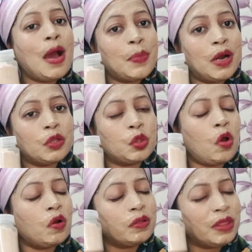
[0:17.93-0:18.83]
আপনার
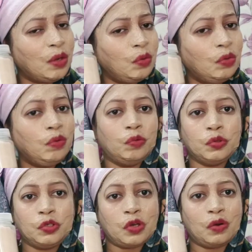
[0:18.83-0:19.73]
ত্বক দ্বিগুণ
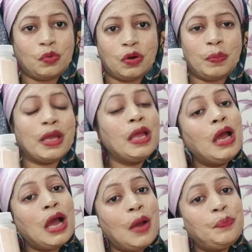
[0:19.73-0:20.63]
উজ্জ্বল করবে
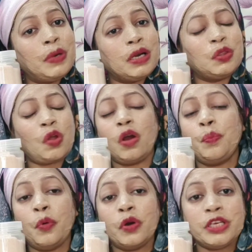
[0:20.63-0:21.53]
আপনার
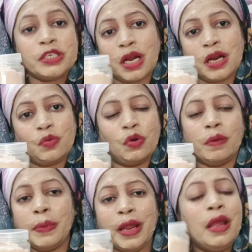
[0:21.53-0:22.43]
ত্বক পরিষ্কার
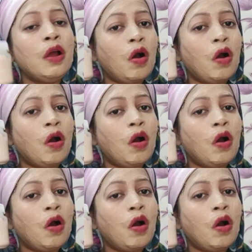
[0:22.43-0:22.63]
করবে